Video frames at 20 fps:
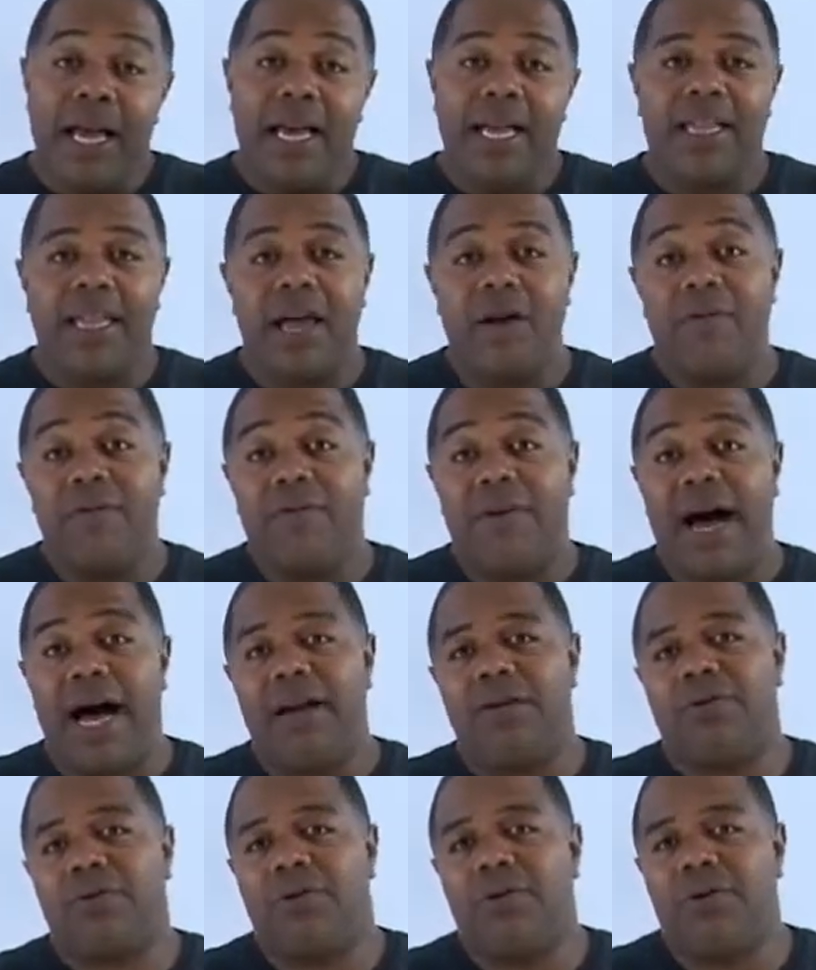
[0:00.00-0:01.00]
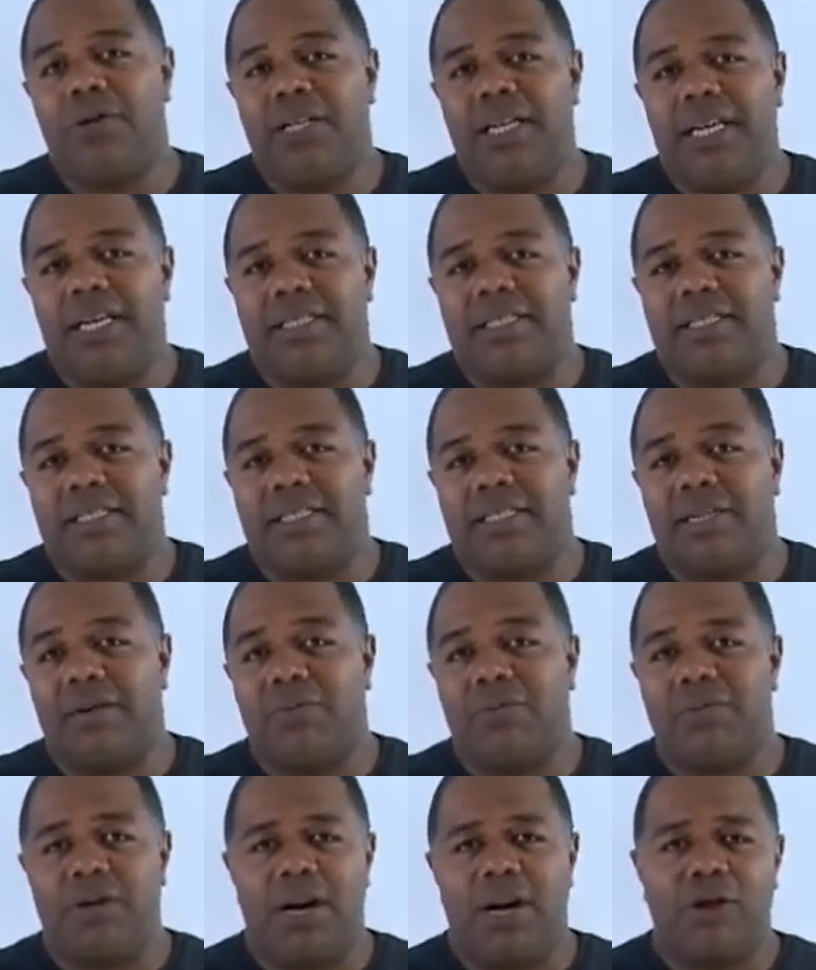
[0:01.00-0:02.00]
E tenho vários colunistas,
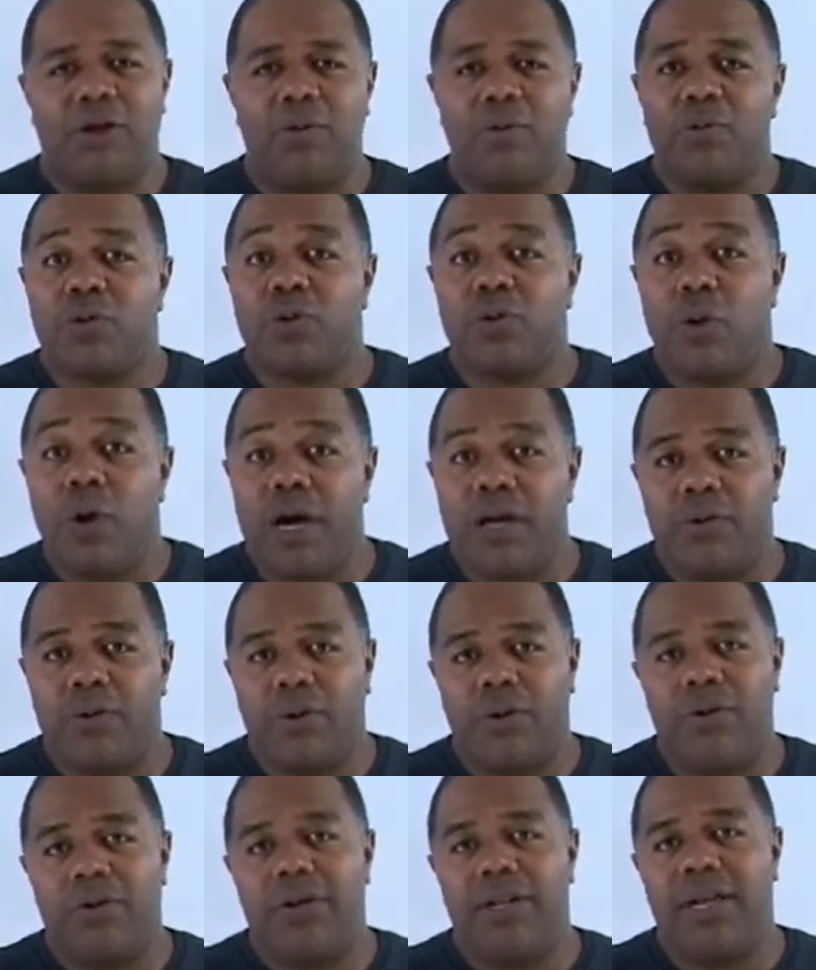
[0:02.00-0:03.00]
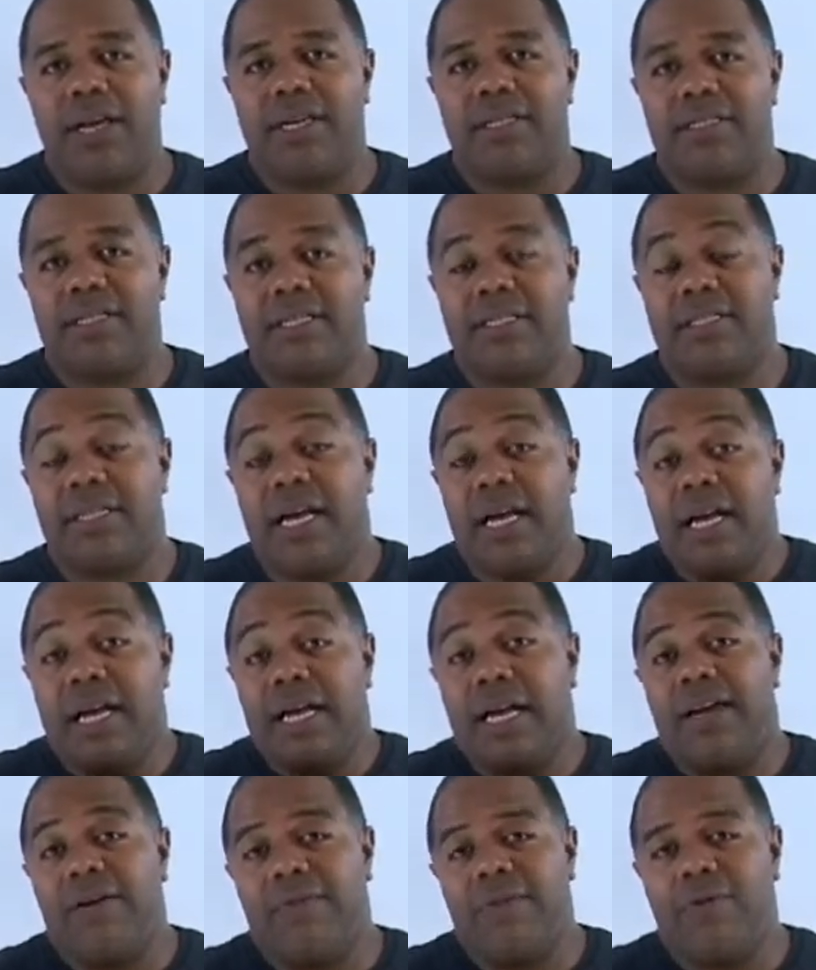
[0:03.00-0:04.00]
temos acho que uns oito colunistas
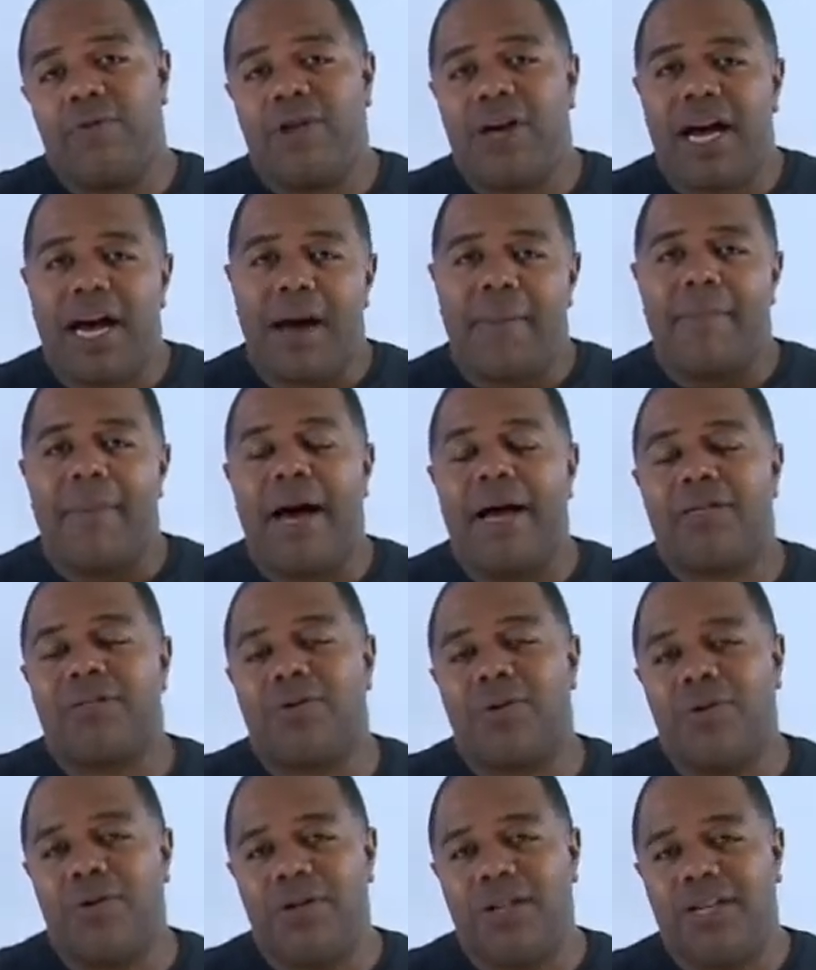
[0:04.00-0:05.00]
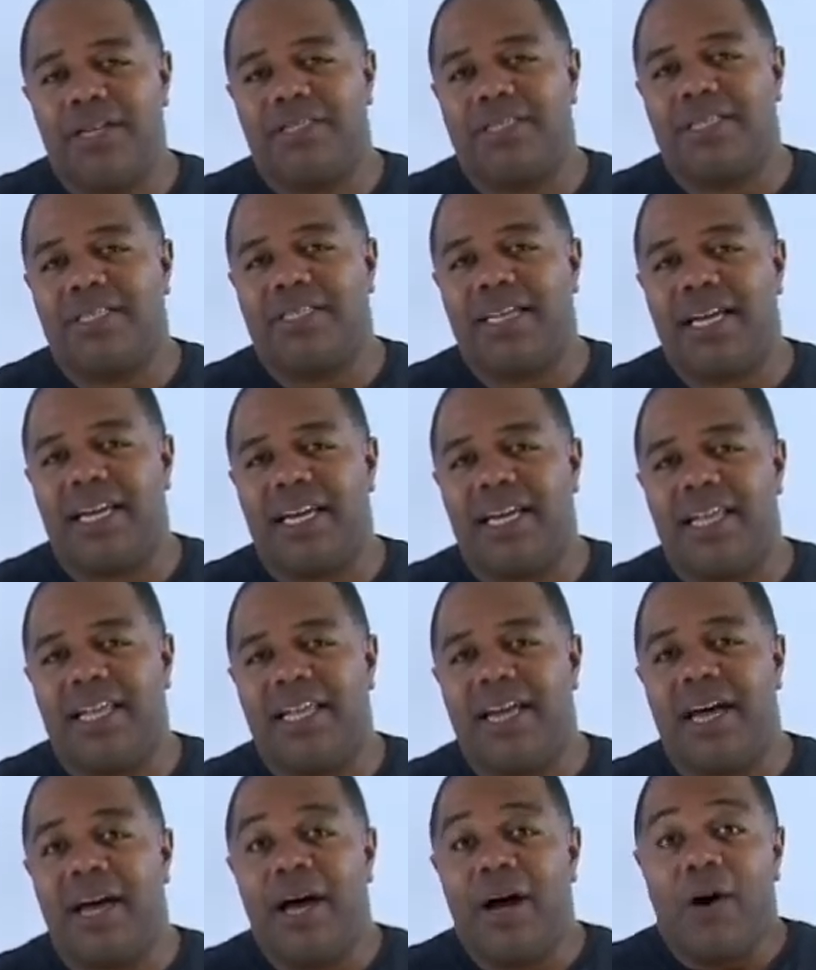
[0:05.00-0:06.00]
e vão chegar mais colunistas
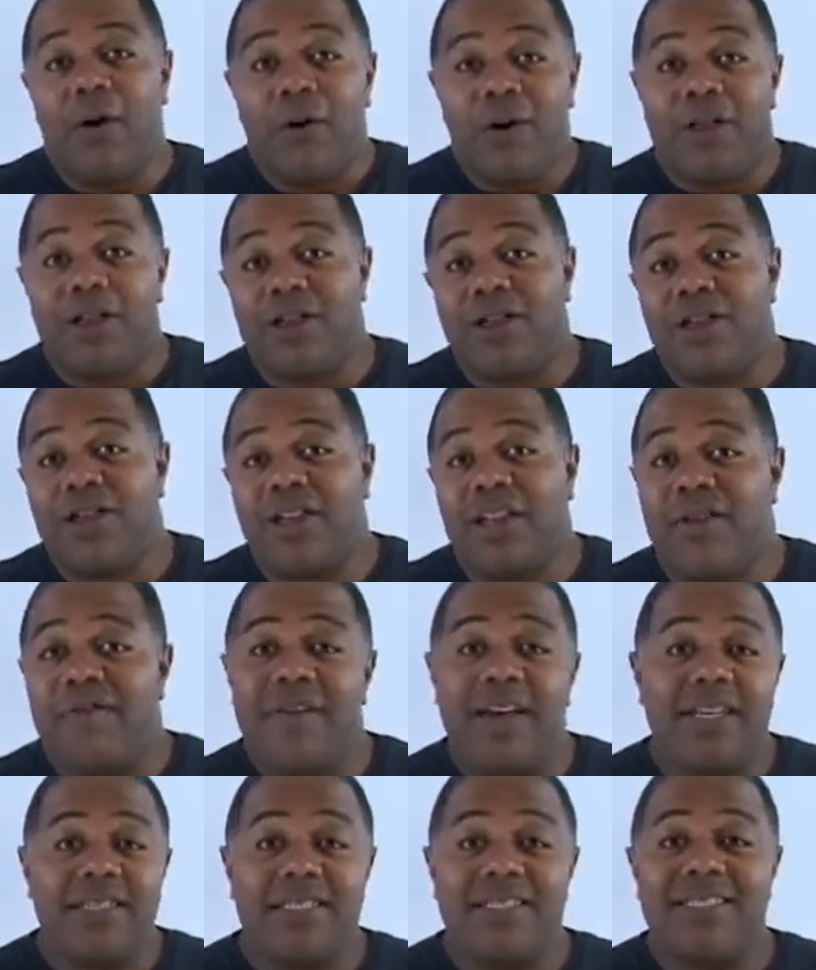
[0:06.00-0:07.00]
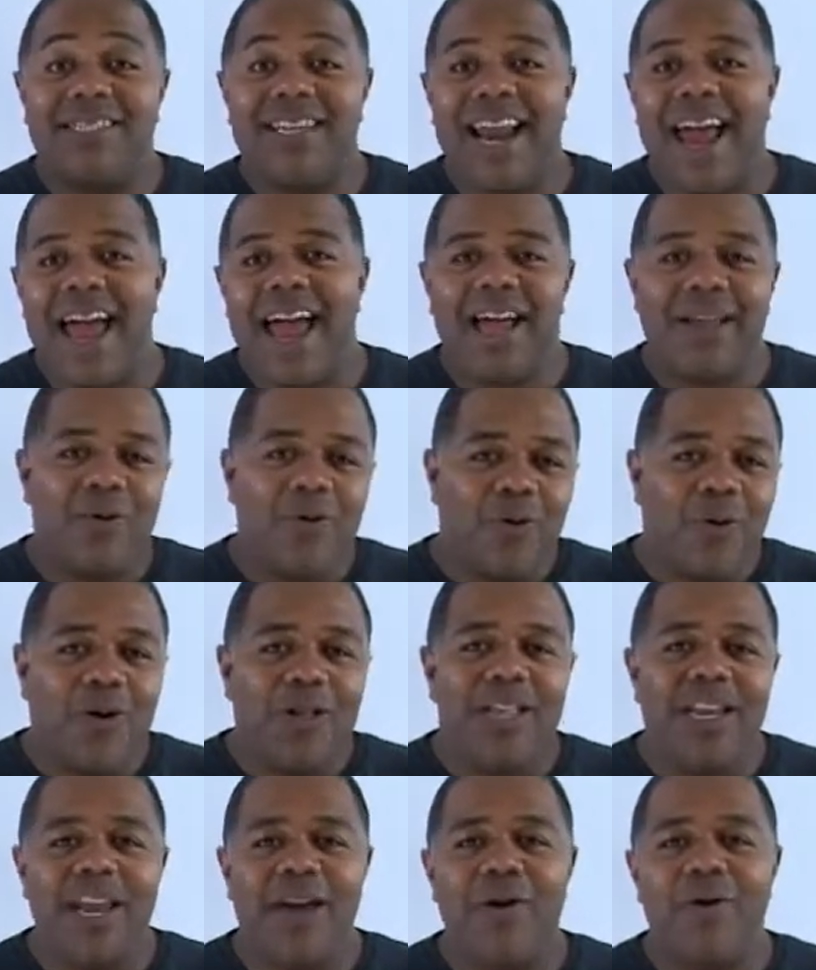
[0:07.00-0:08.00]
ainda. Hoje a gente teve a estreia do
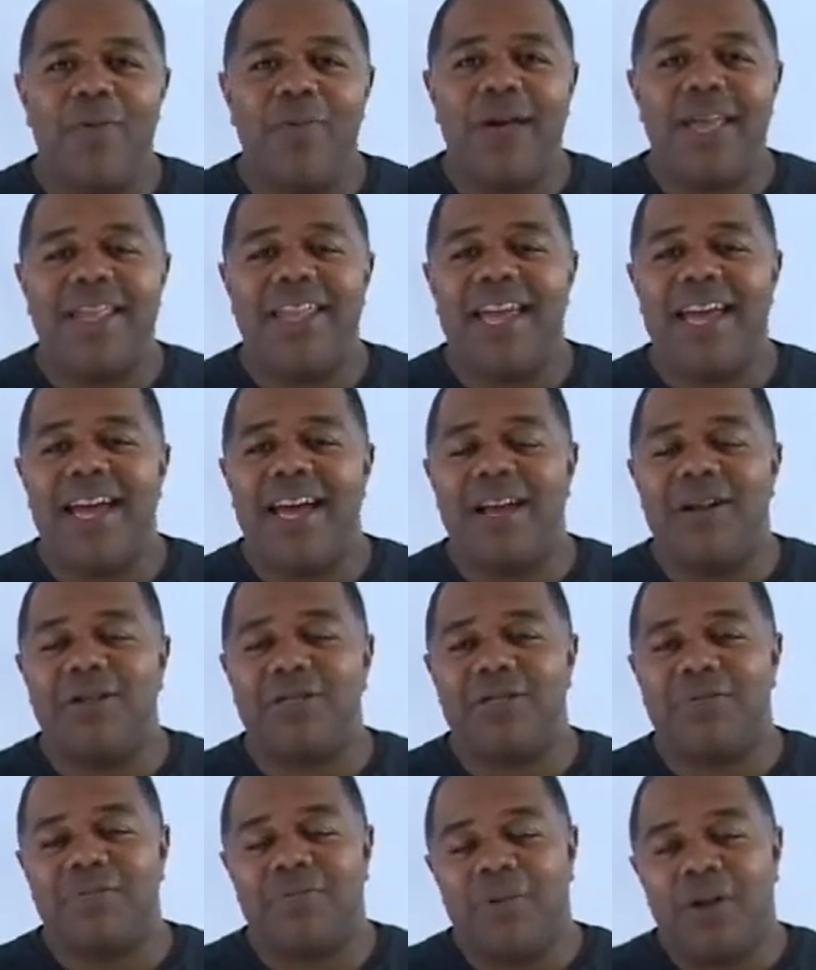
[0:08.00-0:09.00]
Rodrigo Medeiros.